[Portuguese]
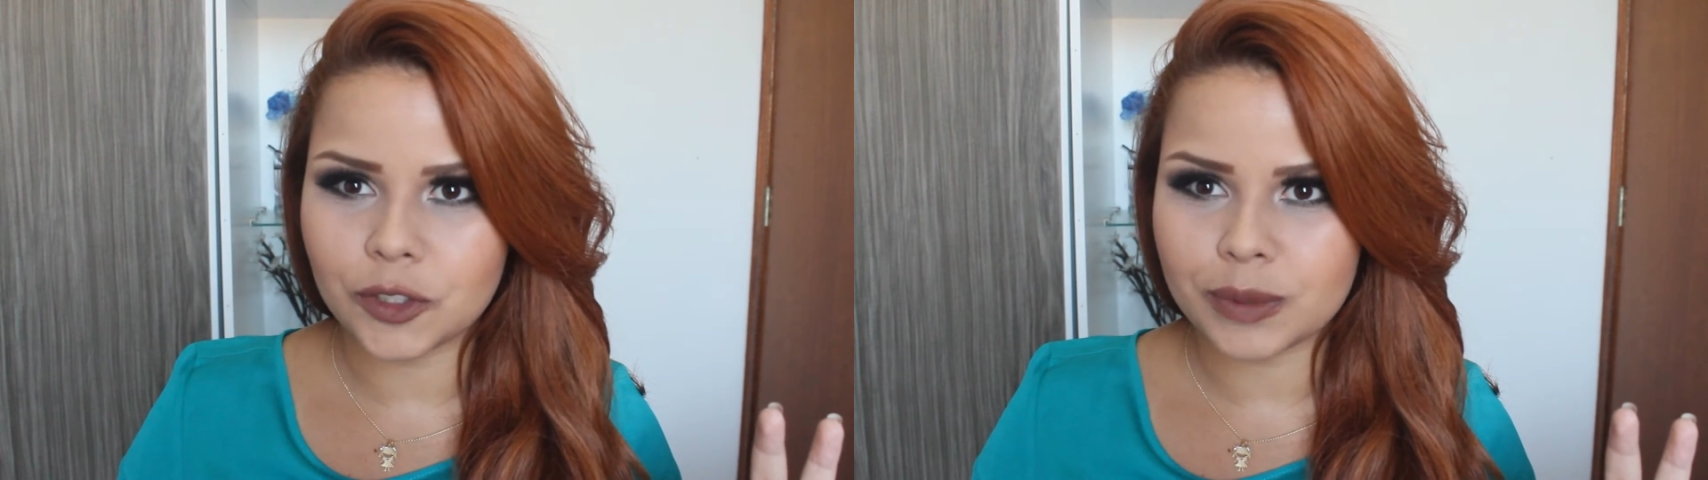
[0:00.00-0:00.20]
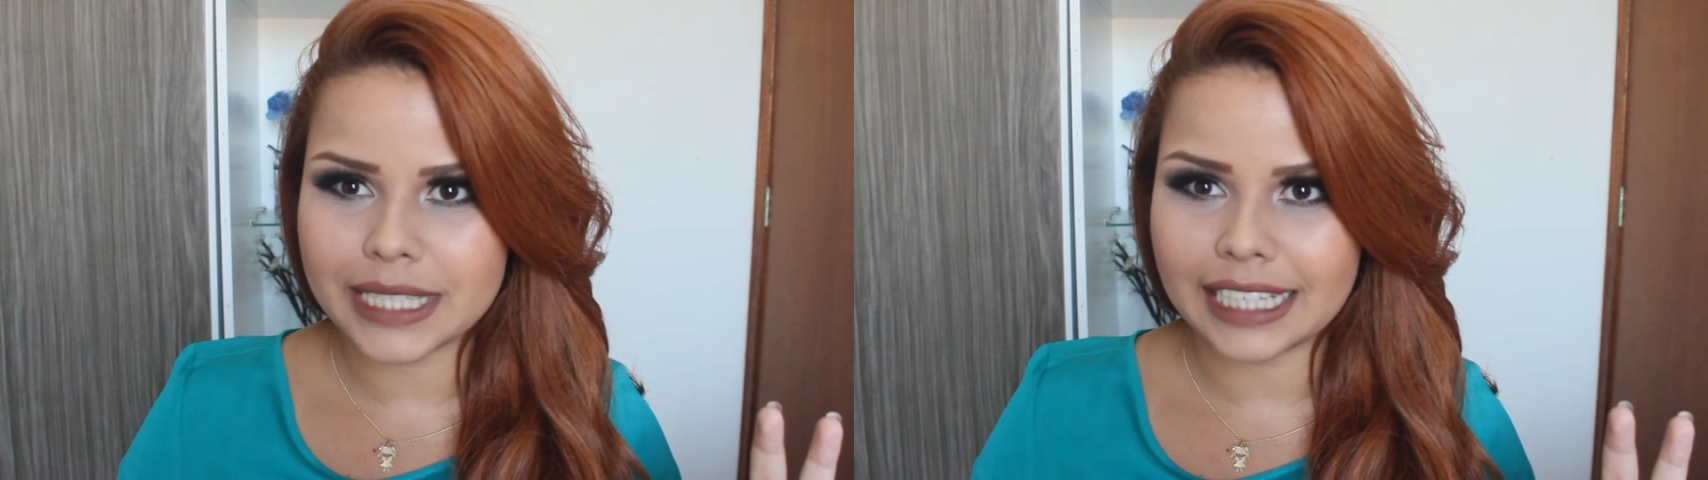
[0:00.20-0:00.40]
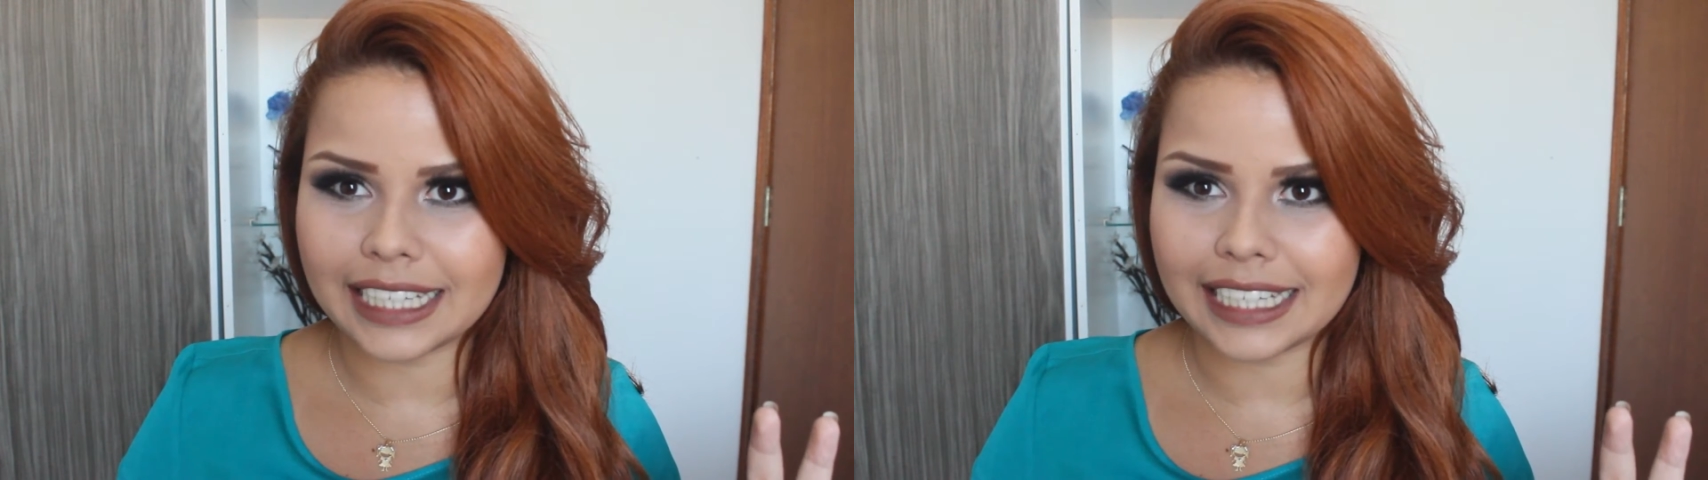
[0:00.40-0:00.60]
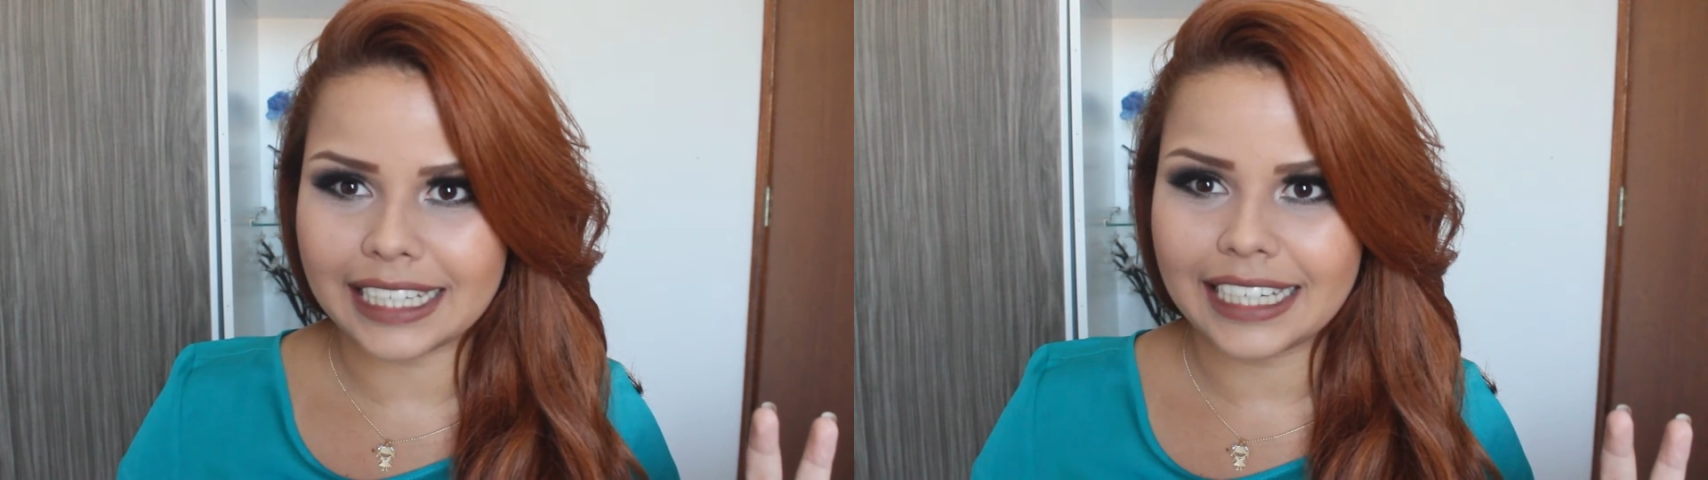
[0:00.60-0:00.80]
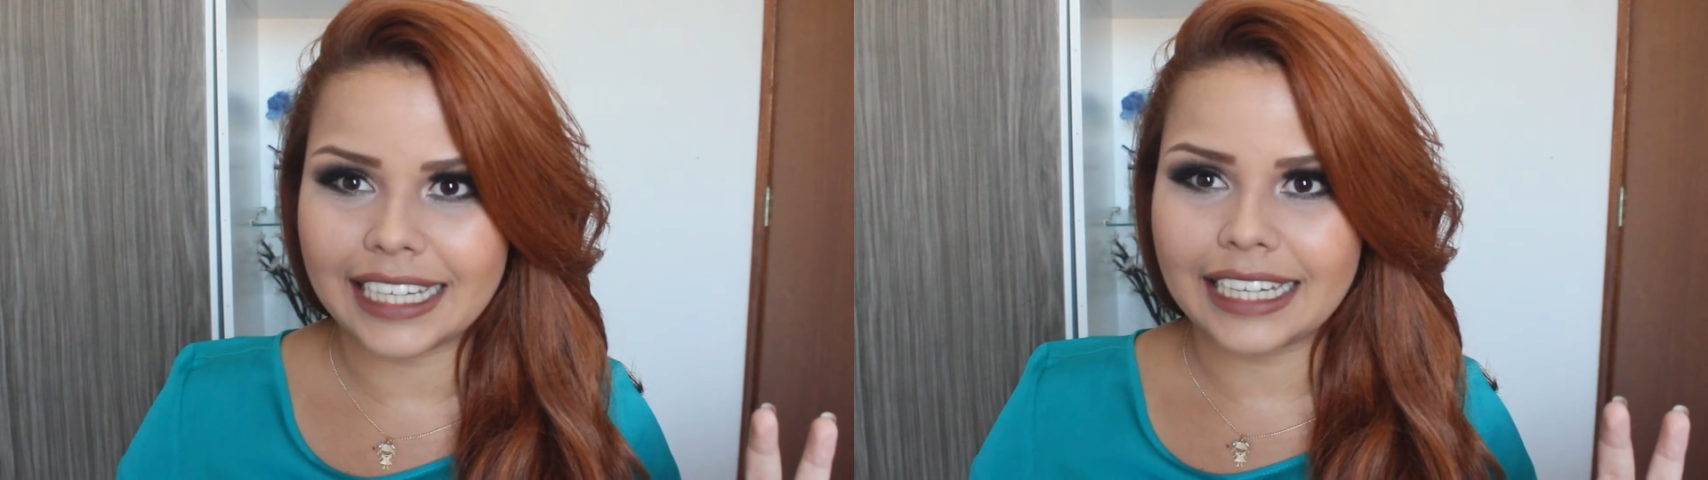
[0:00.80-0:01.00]
Tipo assim,
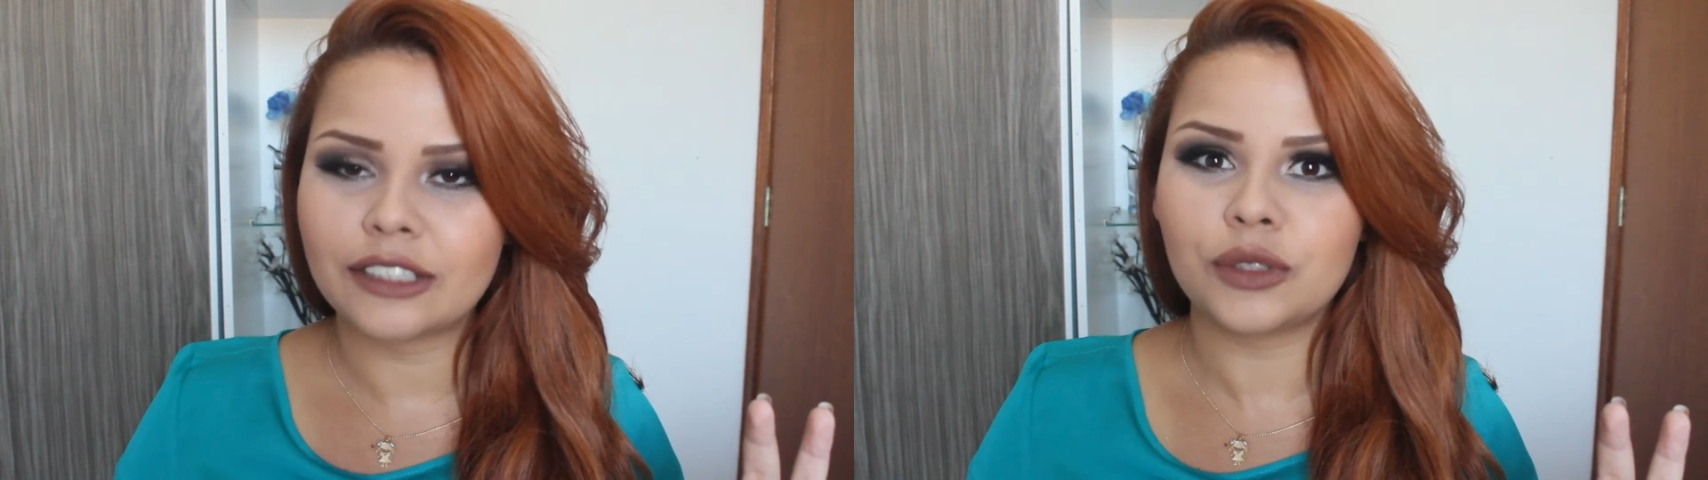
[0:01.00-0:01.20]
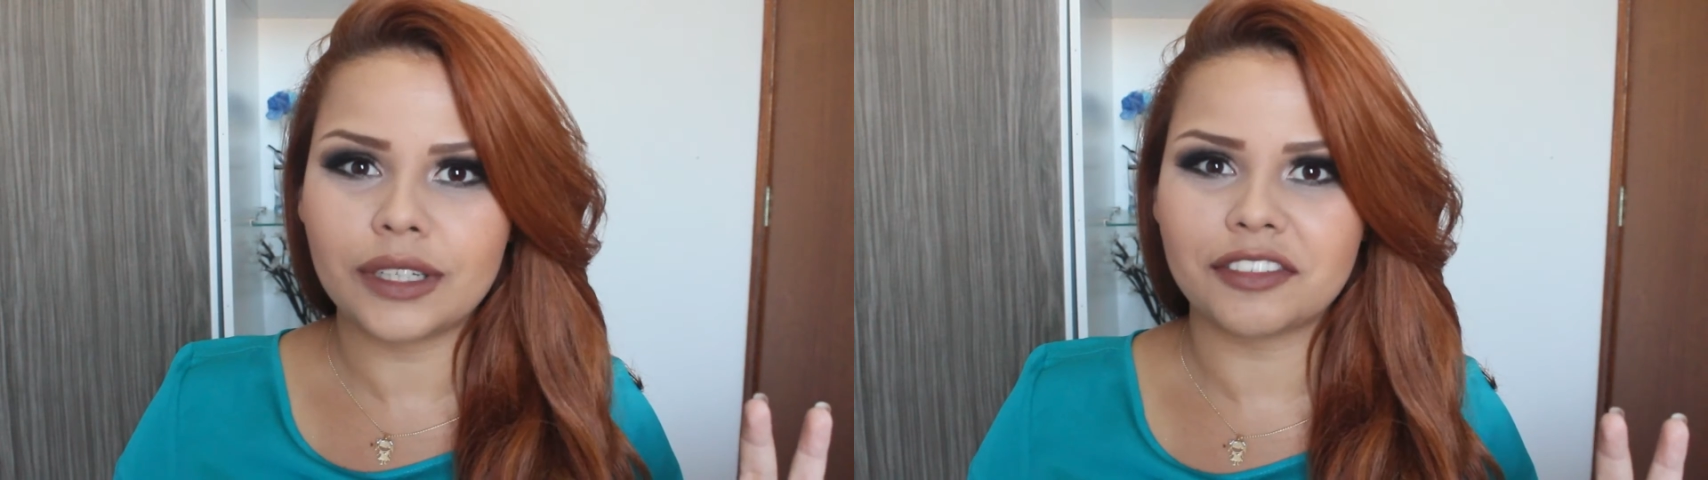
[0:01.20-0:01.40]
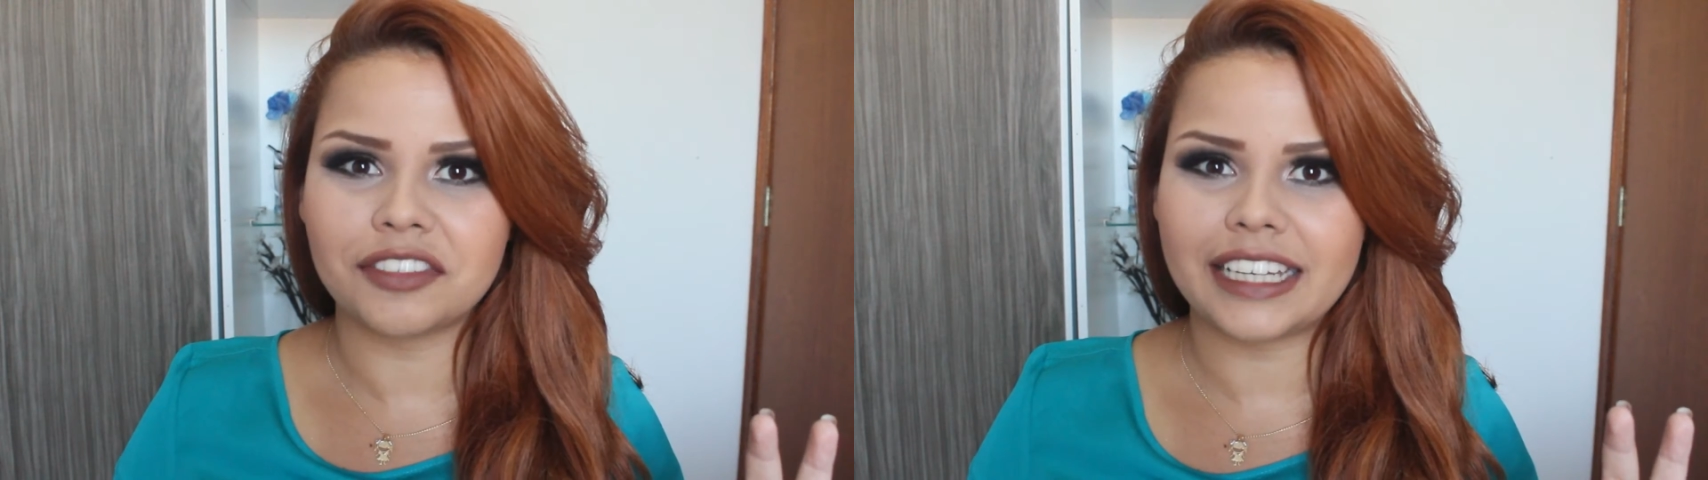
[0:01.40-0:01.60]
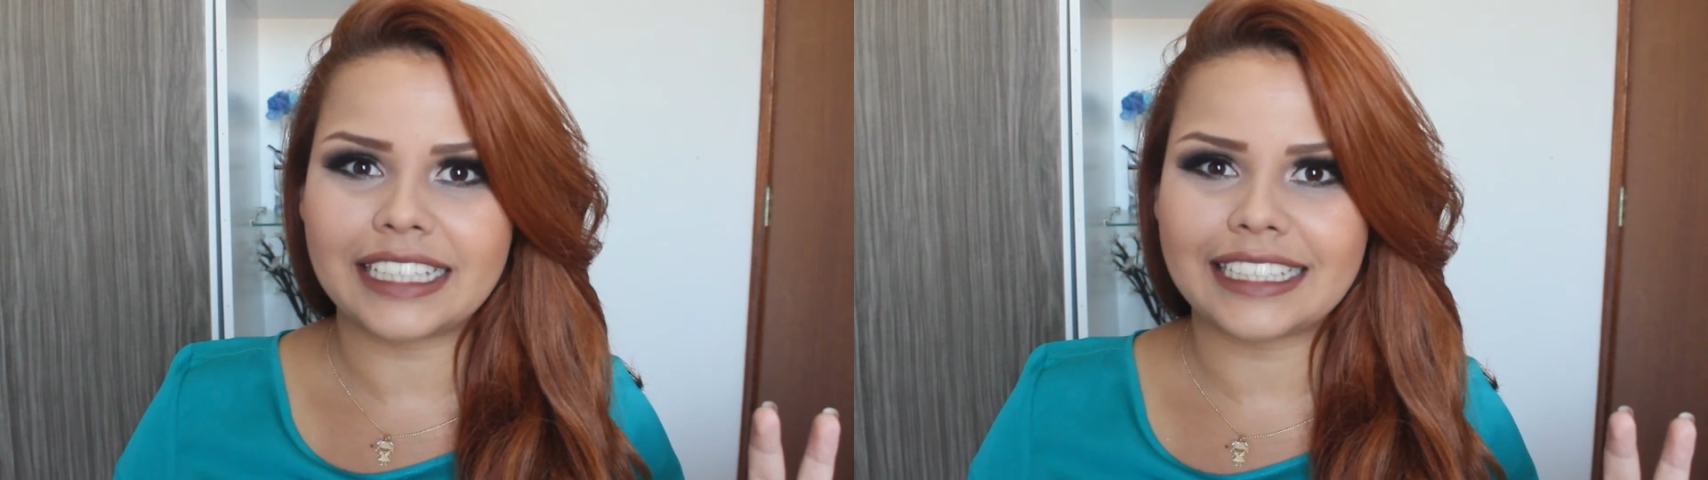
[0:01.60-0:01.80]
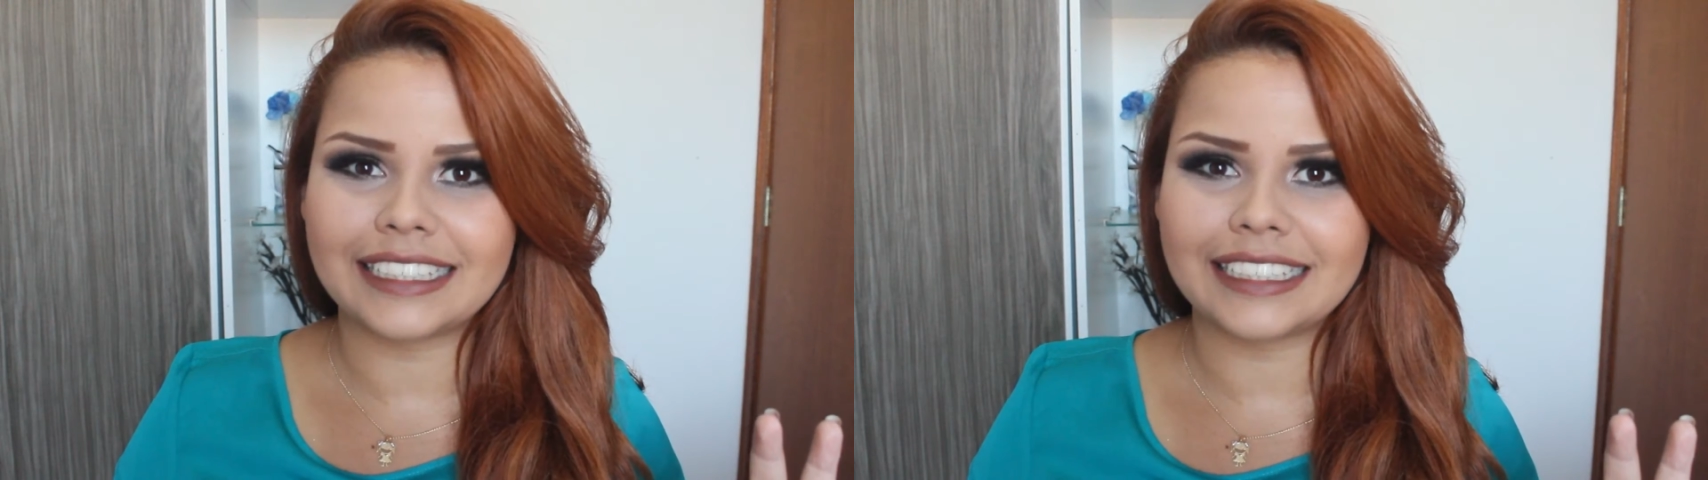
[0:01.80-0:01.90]
tô na feira...